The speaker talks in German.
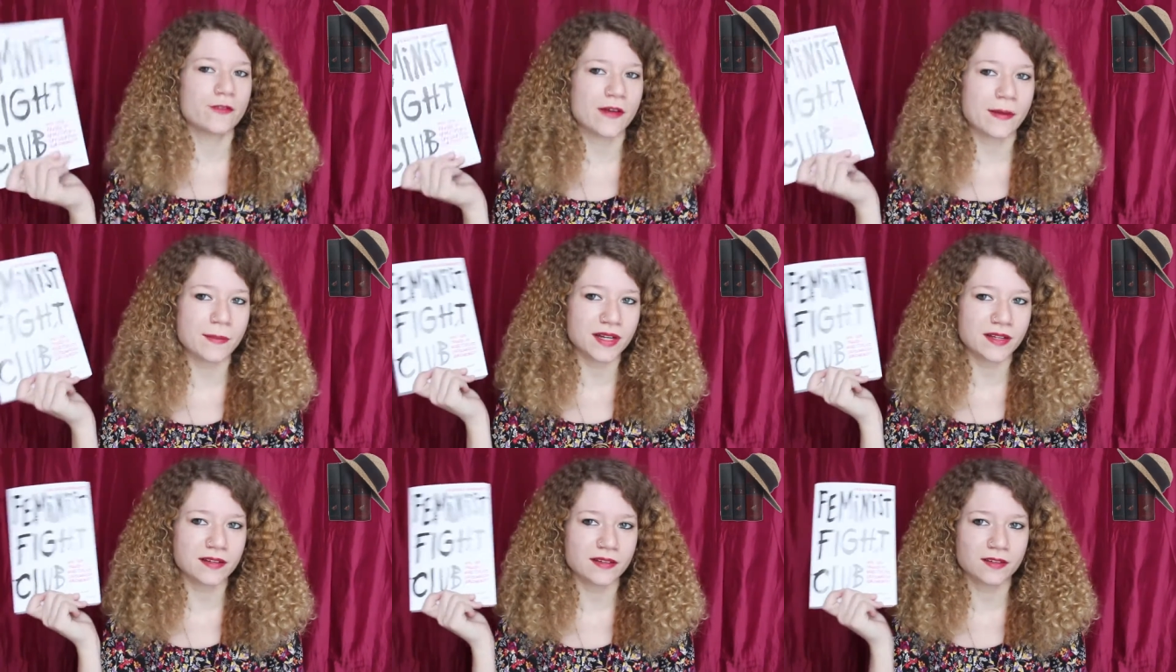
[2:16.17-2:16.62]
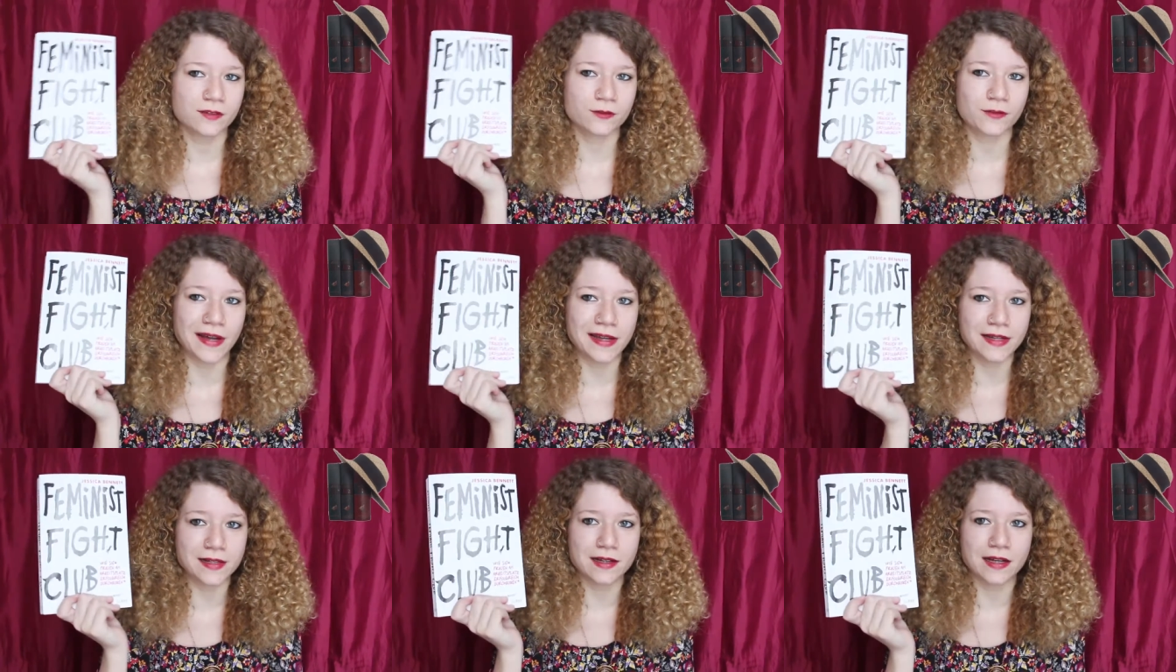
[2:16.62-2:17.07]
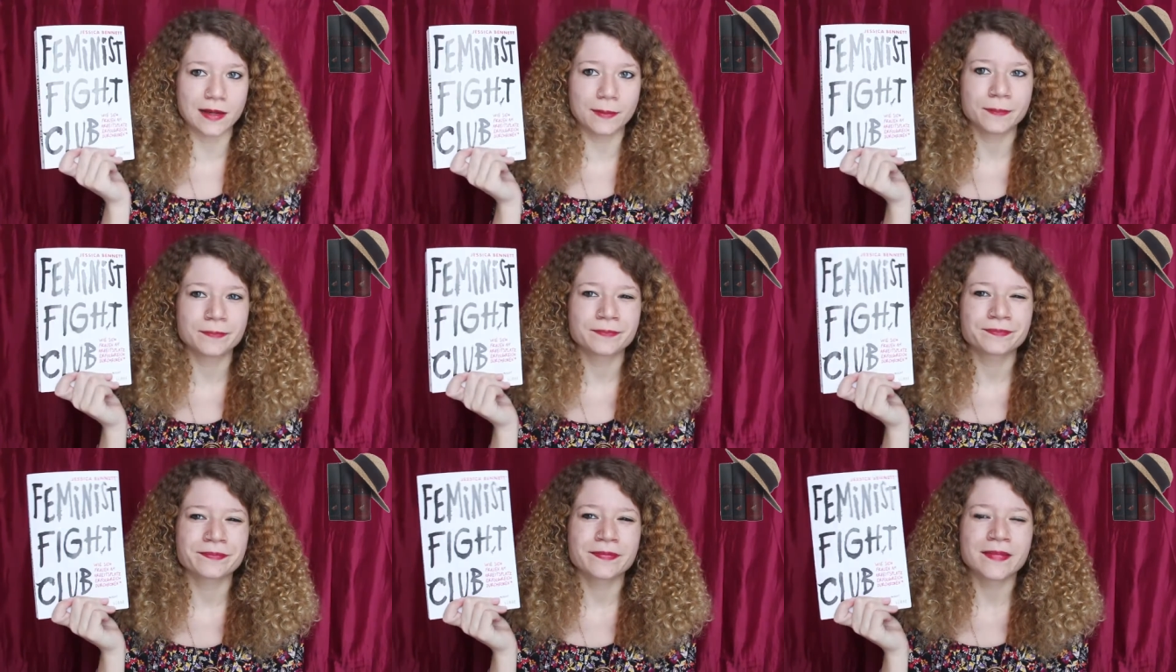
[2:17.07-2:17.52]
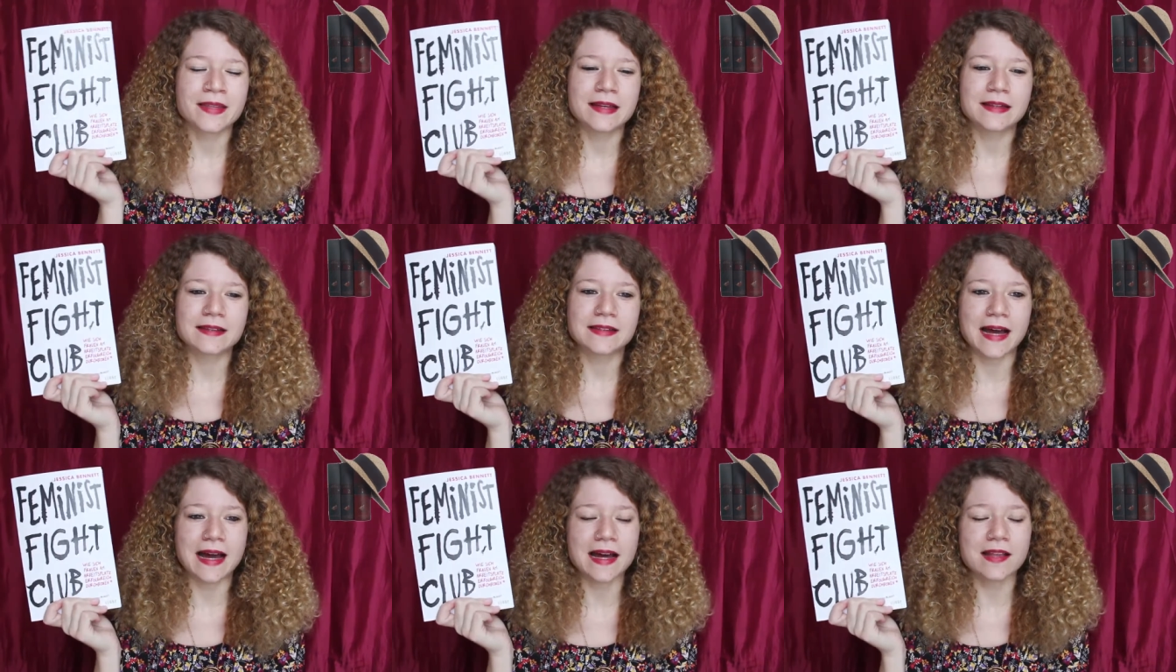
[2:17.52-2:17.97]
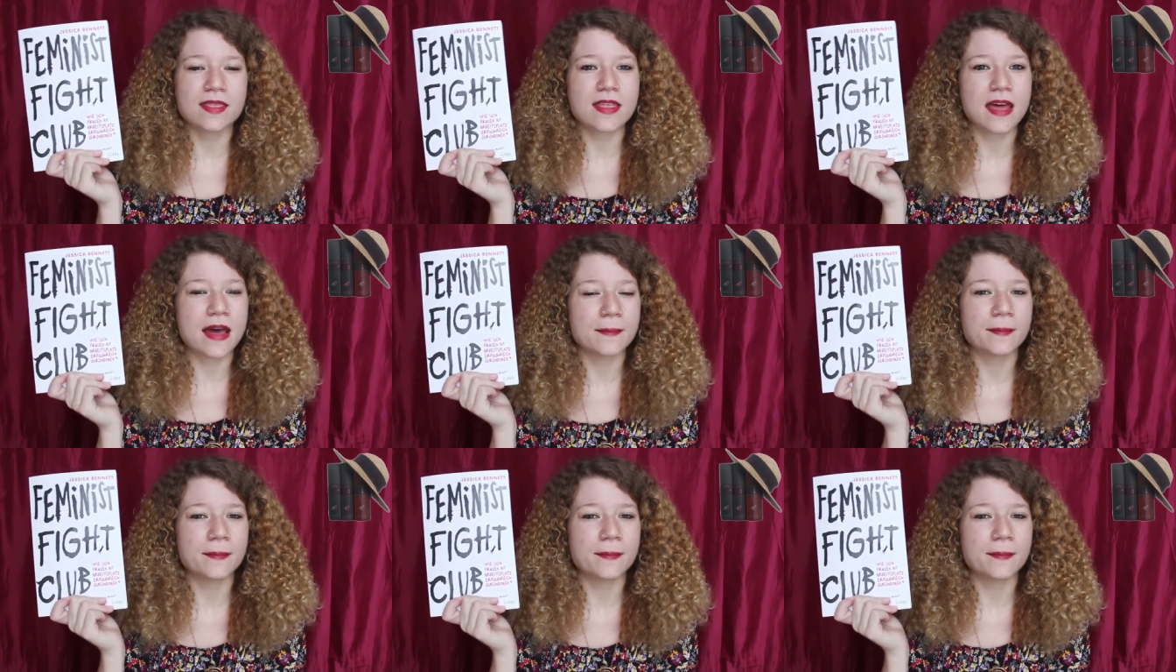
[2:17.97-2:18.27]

Feminist Fight Club. Da hat The